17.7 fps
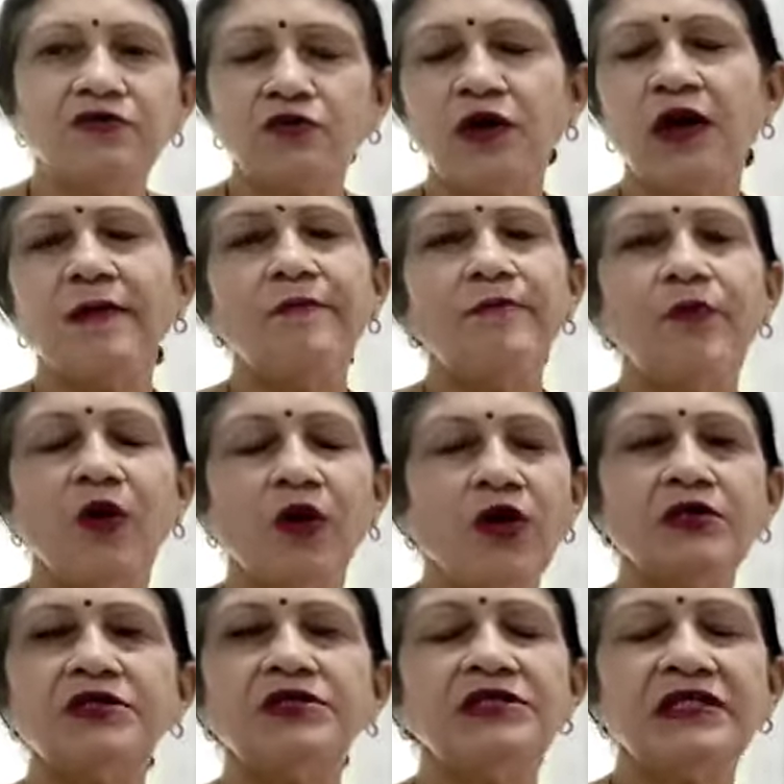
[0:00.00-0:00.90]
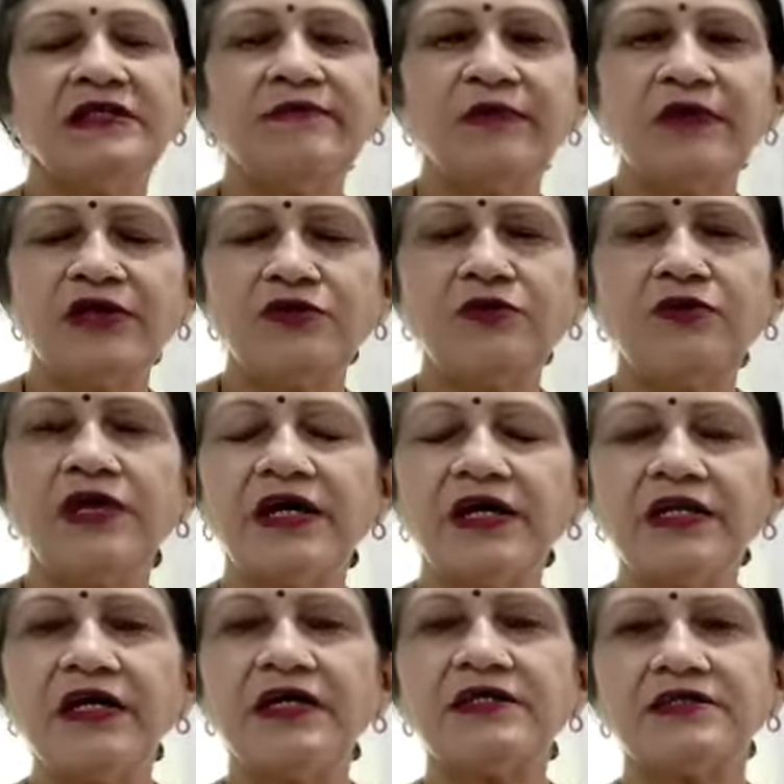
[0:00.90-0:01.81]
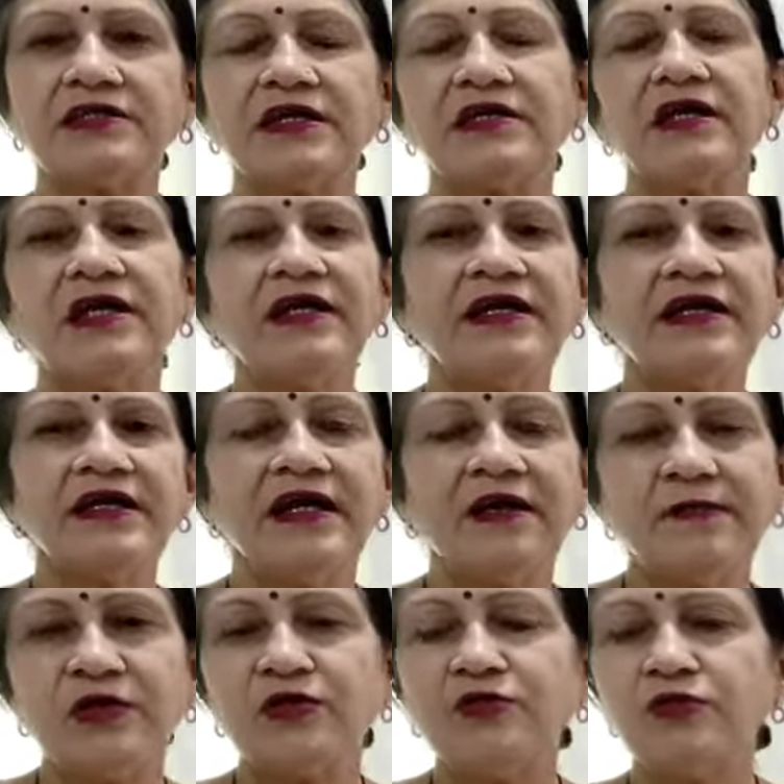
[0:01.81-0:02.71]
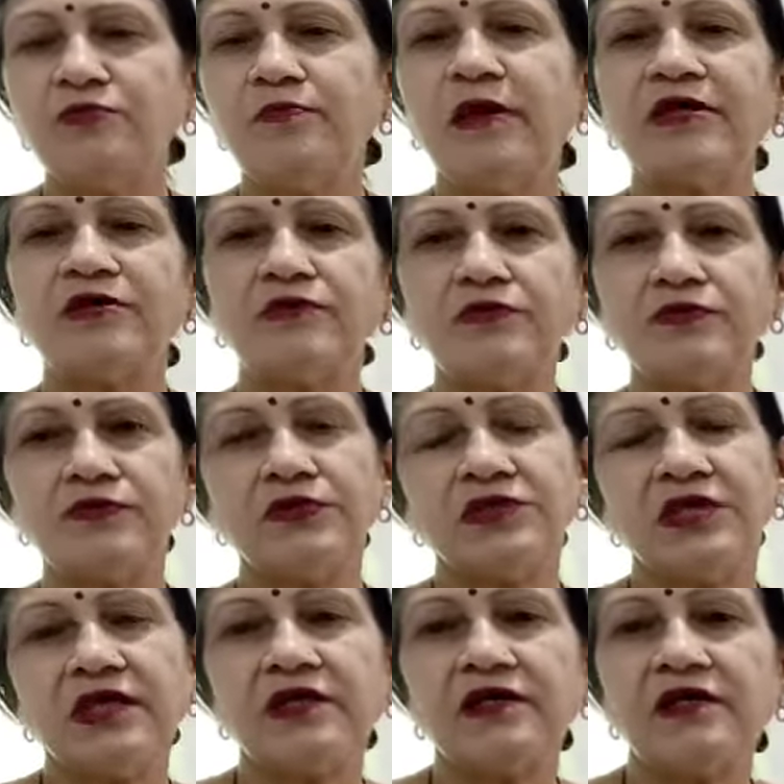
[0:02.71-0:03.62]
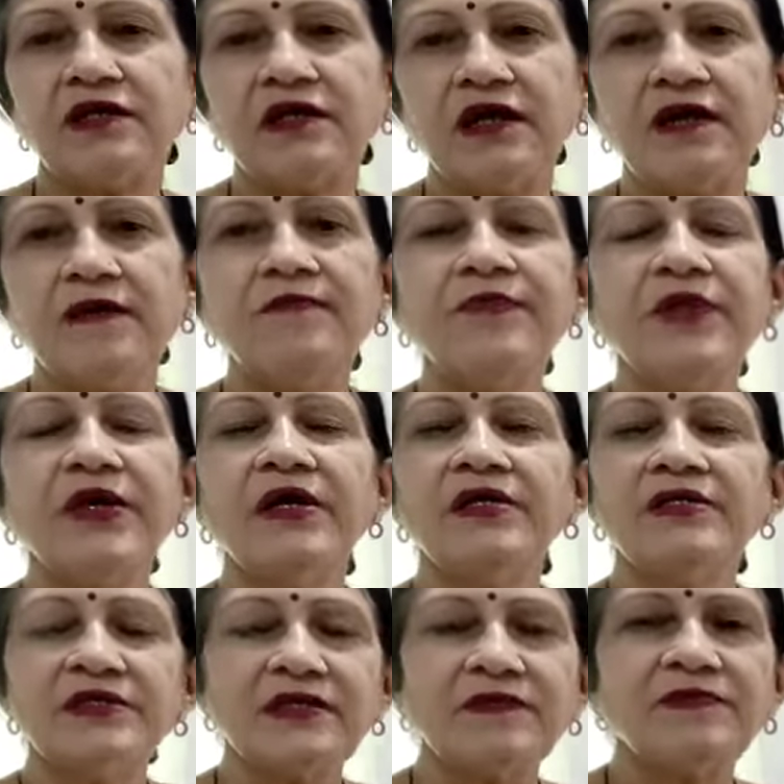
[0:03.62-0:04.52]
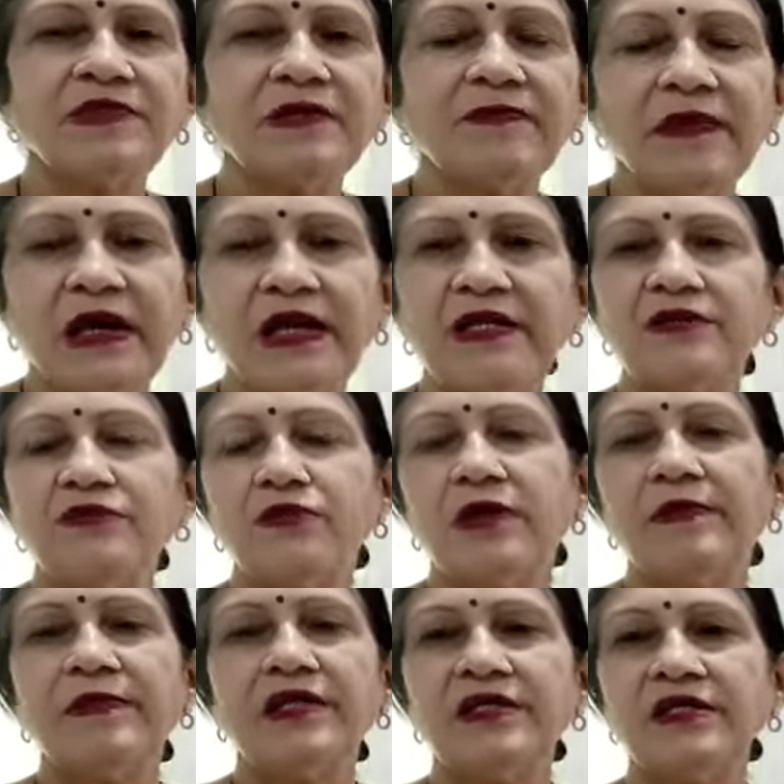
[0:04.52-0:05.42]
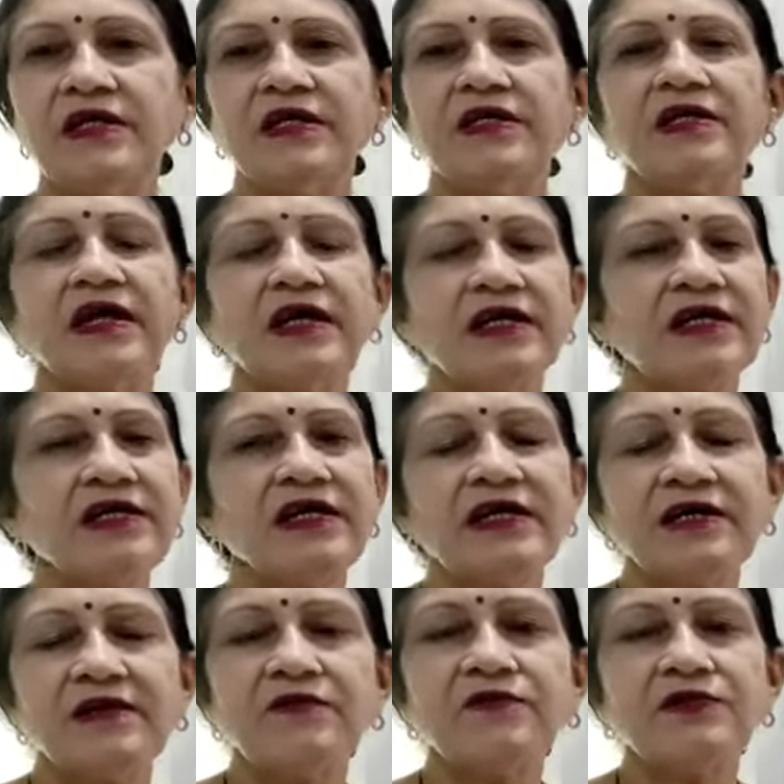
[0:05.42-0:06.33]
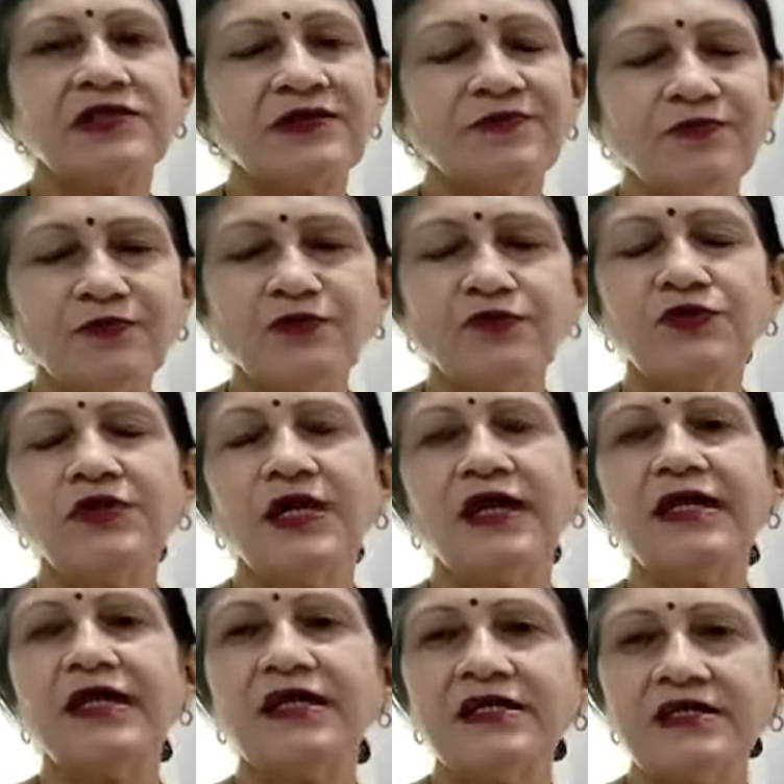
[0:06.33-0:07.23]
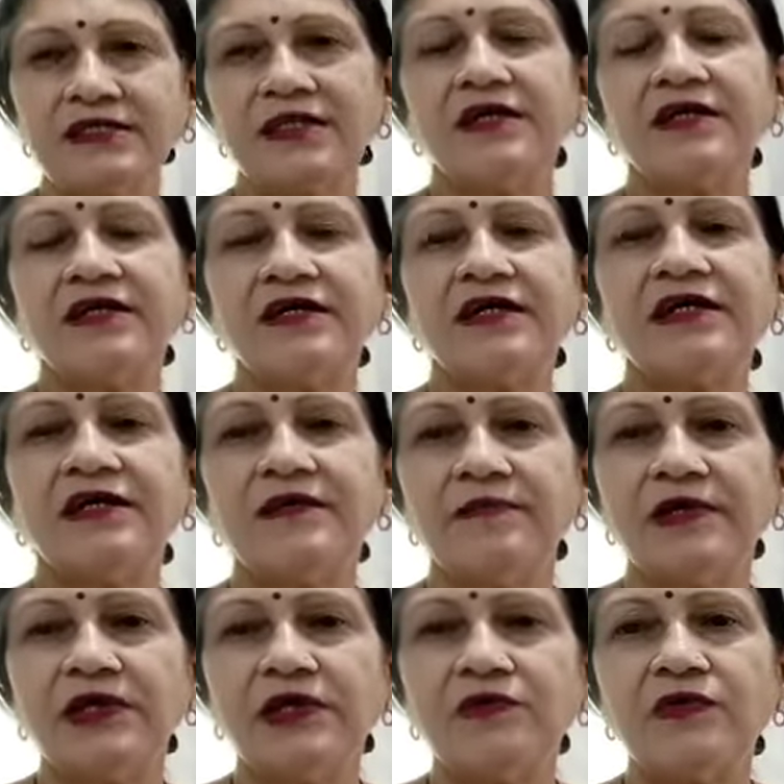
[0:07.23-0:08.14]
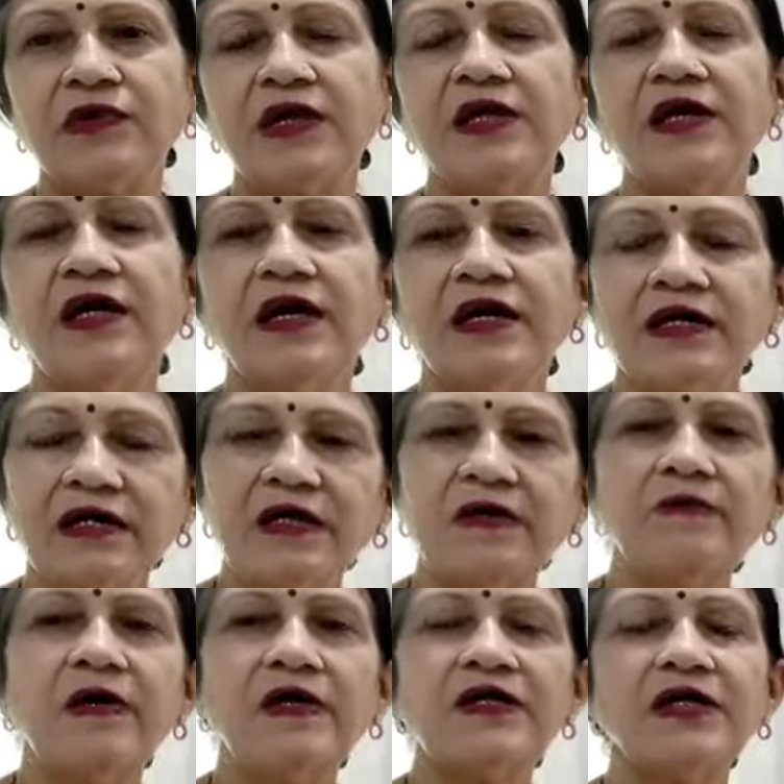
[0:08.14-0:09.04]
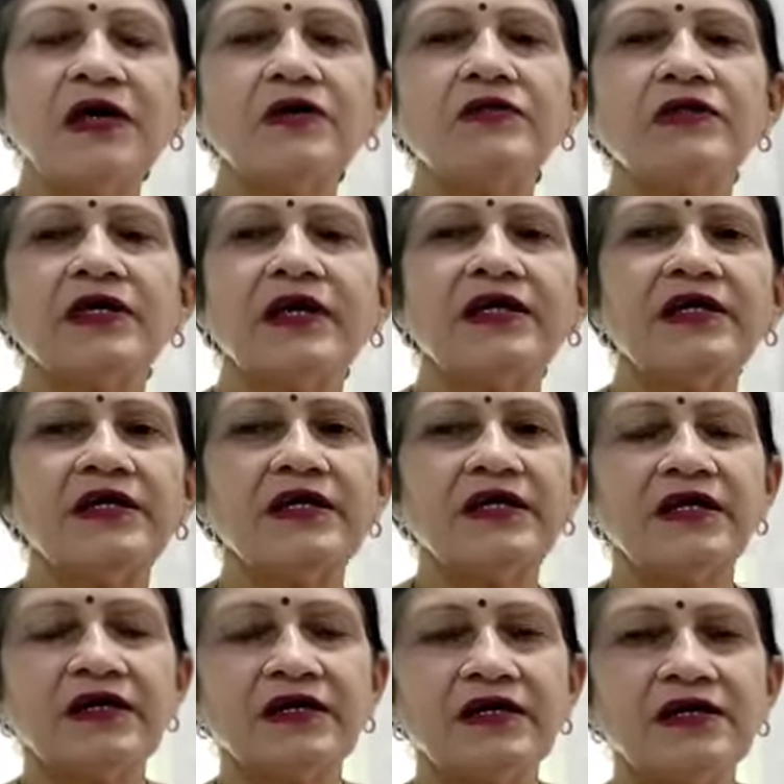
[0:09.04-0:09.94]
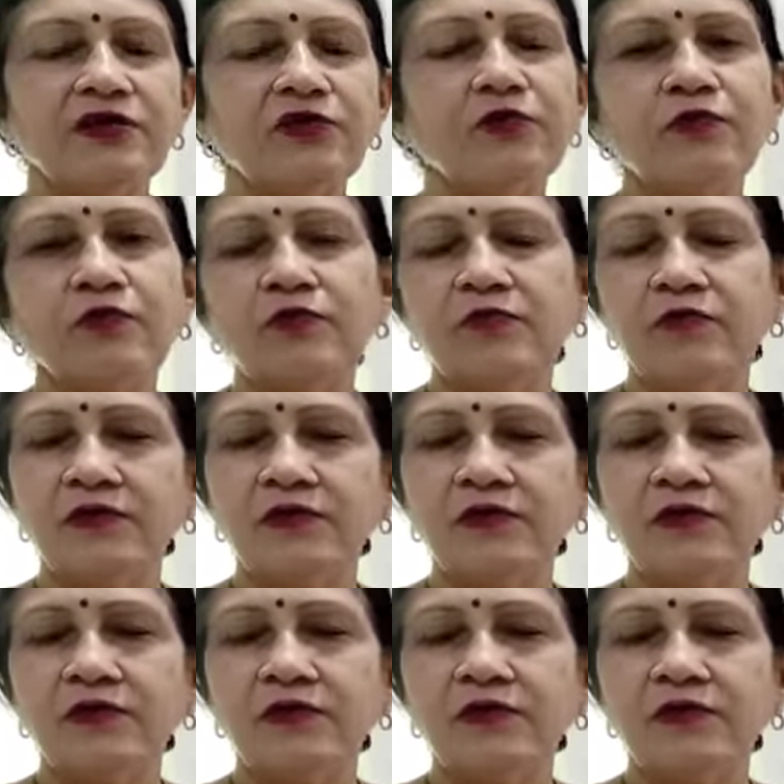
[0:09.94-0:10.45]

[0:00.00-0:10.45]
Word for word: तो हम बहुत डीपली तो नहीं देख सकते लेकिन हमें कुछ बातों को चेक करना है सबसे पहले तो हमें ये देखना है कि ये उससे पूछना है ये किस लकड़ी का बना हुआ है कई बार क्या होता है कि लकड़ी तो